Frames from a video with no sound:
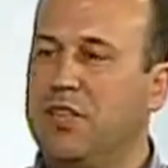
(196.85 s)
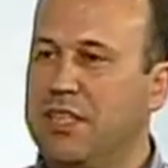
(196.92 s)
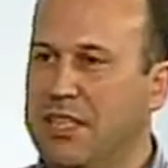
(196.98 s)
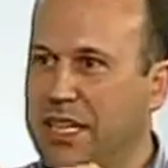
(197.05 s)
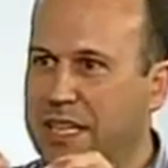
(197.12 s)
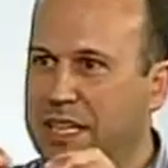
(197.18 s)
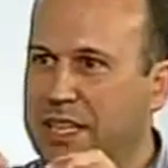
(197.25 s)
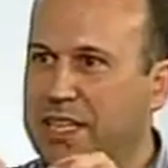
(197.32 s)

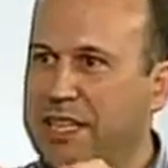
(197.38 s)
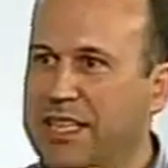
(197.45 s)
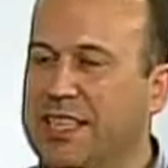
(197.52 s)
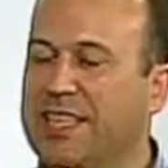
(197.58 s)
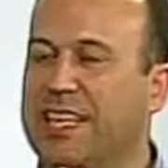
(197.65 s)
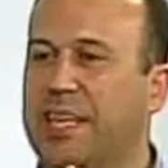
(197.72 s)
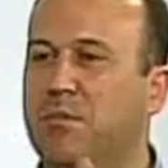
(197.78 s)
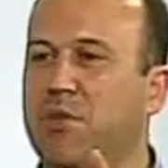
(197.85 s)
estar,
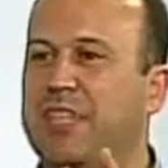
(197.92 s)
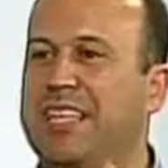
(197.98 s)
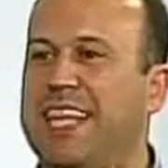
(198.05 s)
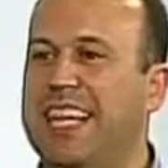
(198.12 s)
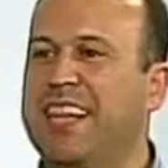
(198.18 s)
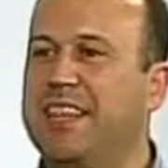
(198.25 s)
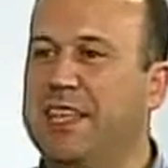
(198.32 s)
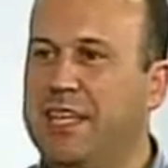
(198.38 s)
digamos, estar
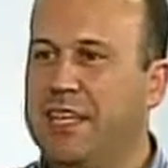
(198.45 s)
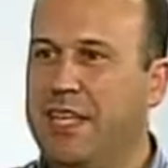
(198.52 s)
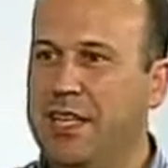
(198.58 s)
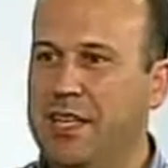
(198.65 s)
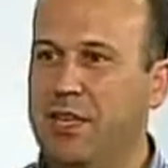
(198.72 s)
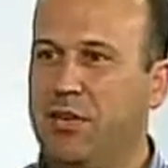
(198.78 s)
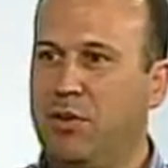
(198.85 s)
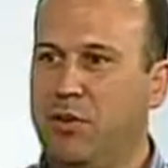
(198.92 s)
al día
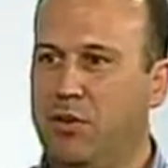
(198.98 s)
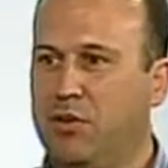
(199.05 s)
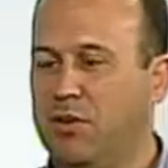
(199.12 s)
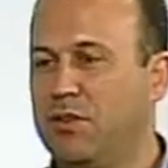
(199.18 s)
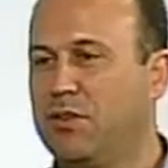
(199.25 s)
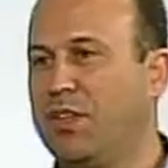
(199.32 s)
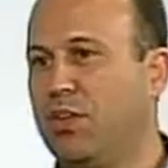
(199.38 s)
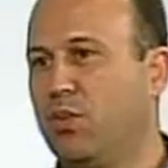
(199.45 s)
de
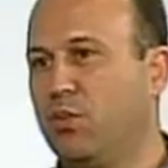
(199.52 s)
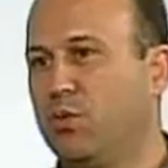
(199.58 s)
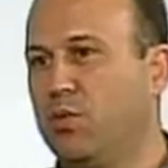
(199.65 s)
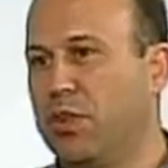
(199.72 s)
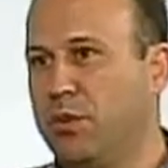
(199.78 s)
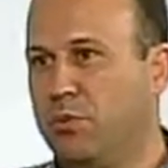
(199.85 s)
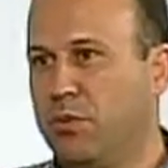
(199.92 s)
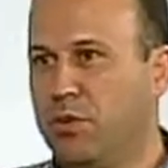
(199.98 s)
lo, de lo
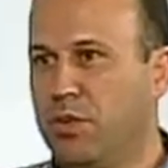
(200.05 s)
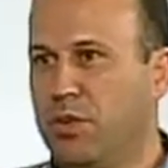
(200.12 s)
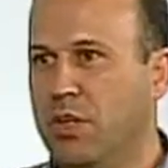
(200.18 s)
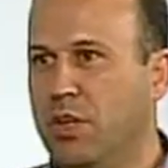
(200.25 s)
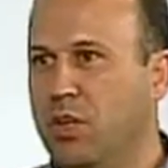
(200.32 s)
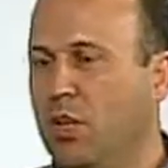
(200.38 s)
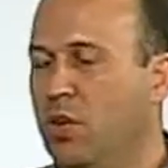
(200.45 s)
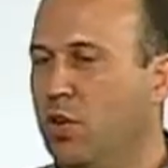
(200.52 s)
último.
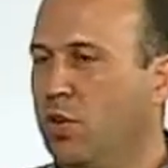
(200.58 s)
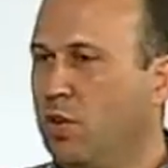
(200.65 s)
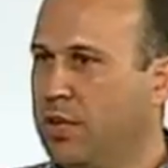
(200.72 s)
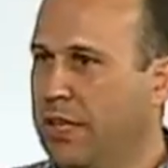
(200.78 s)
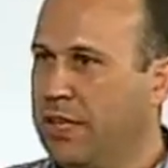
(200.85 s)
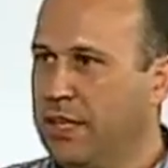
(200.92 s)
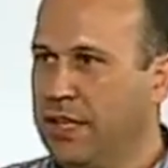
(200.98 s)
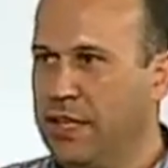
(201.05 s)
Mm. Hoy
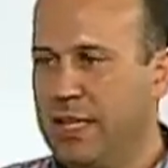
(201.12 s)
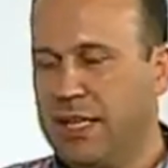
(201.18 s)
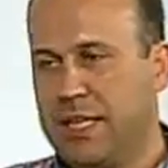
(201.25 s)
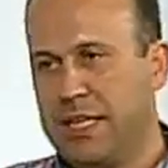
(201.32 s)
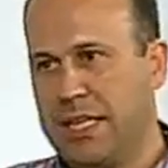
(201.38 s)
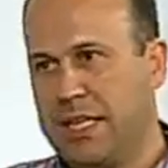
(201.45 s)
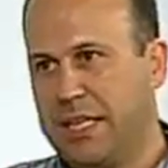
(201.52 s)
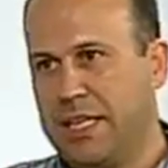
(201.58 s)
en día, en
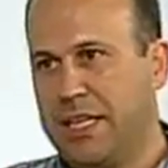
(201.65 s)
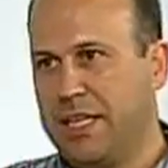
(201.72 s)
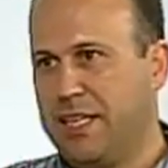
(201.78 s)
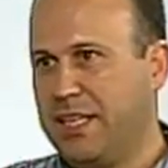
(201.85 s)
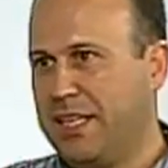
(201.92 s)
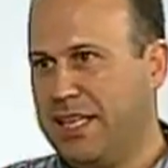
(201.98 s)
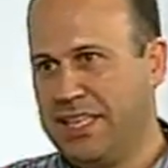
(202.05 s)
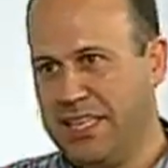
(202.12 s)
realidad,
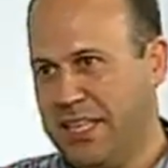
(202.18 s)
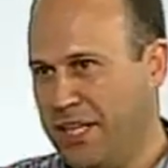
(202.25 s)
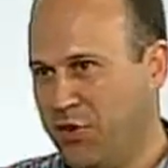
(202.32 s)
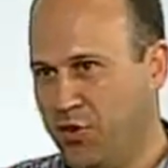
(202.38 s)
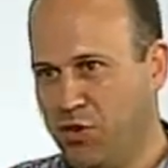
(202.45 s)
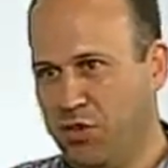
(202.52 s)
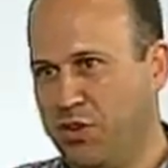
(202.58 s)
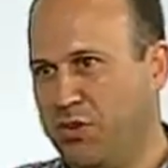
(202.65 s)
esa
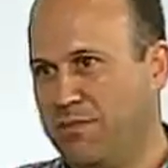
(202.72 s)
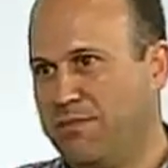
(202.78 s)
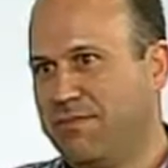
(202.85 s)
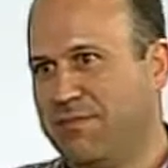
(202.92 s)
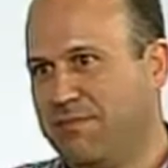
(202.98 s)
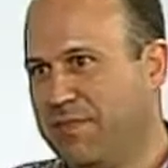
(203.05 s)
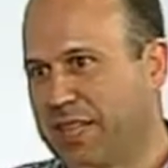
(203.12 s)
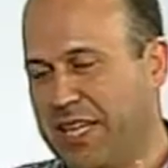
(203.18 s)

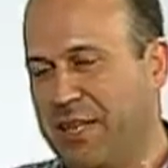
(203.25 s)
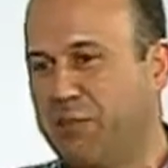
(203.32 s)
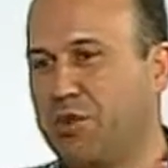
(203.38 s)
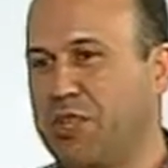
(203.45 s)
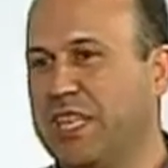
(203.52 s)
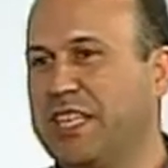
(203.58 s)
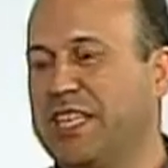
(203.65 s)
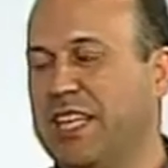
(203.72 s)
digamos
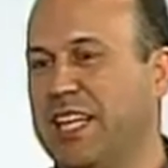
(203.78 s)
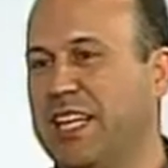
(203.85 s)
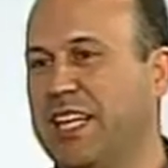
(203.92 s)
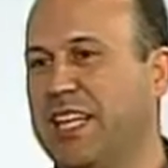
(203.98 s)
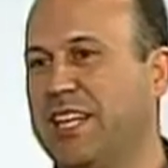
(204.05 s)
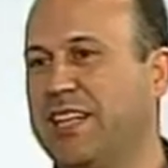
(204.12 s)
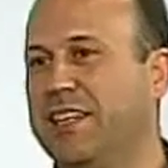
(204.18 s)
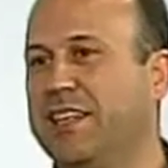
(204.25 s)
que
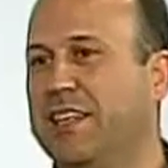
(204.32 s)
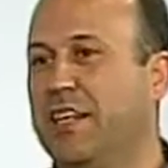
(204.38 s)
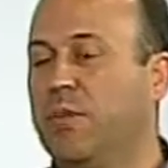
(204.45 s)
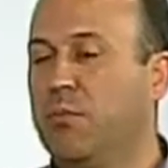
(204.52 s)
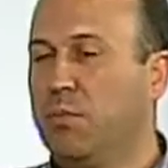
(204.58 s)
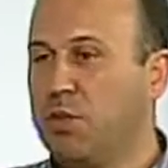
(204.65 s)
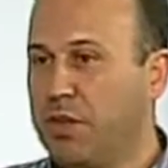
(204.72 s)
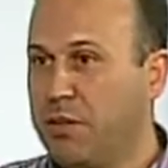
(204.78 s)
esa
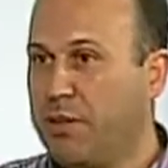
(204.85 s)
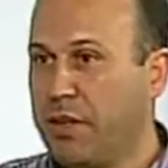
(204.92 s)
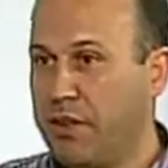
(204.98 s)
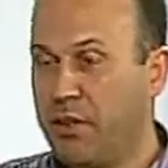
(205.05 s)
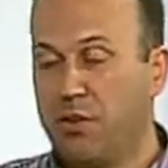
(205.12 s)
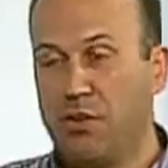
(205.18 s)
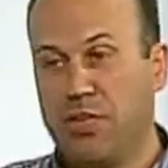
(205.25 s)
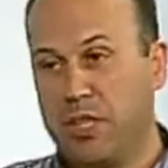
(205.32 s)

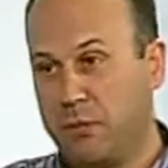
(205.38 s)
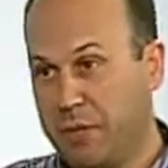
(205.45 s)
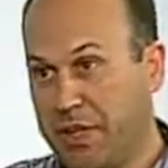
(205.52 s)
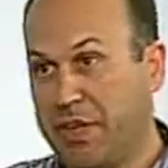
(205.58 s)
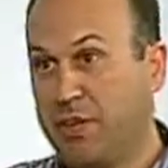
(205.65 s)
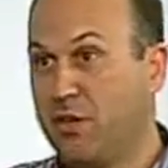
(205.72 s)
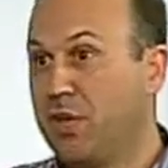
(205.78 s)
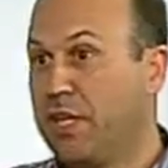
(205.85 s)
motivación se ha
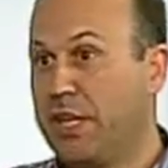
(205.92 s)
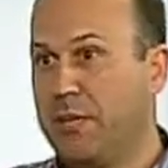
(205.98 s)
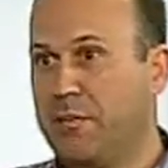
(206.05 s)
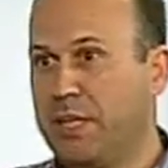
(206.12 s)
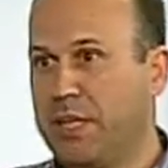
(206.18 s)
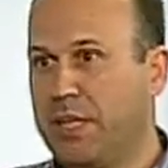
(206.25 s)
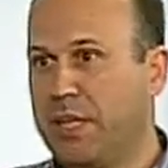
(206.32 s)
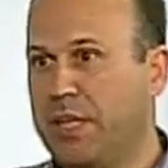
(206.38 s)
perdido en gran
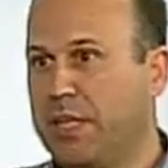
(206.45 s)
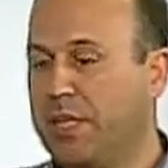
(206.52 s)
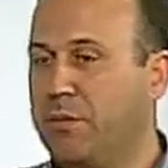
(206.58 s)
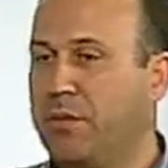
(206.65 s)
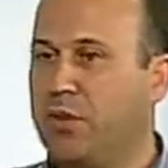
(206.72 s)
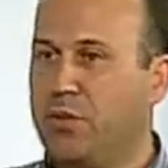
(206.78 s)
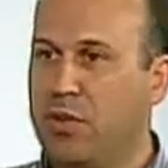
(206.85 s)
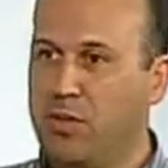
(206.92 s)
medida
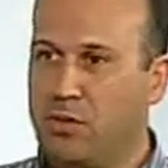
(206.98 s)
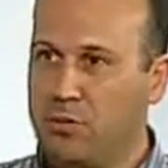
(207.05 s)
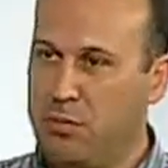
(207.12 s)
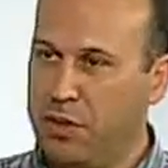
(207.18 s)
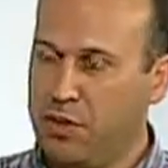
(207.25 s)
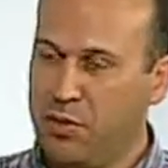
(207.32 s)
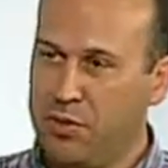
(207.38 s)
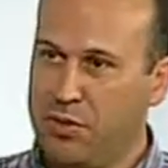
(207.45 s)
debido a los
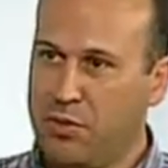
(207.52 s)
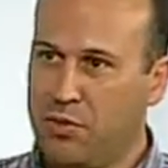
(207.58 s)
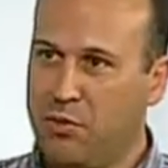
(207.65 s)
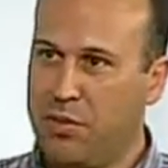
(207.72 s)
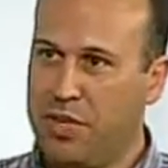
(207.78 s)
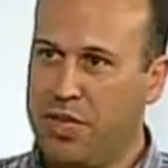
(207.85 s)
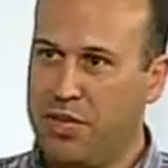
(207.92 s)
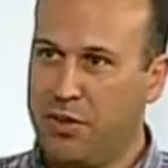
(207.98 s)
medios de
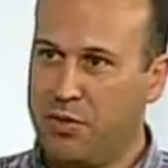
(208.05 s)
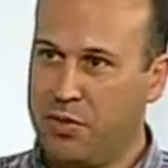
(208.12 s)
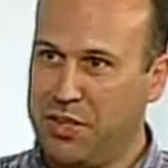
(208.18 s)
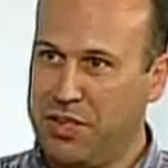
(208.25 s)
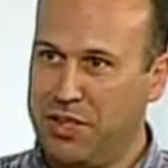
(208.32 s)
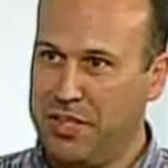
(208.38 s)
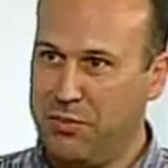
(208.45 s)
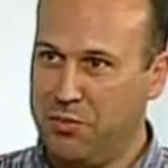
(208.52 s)
comunicación que
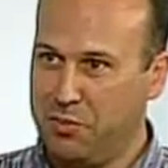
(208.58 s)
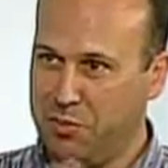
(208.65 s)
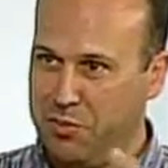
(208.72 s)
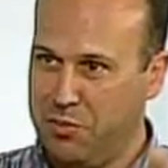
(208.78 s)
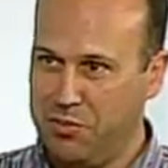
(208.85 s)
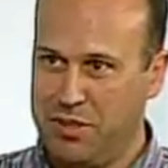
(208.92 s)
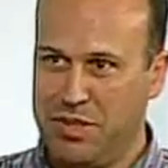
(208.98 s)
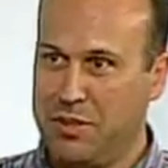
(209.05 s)
tenemos,
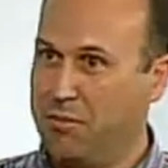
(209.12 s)
¿no?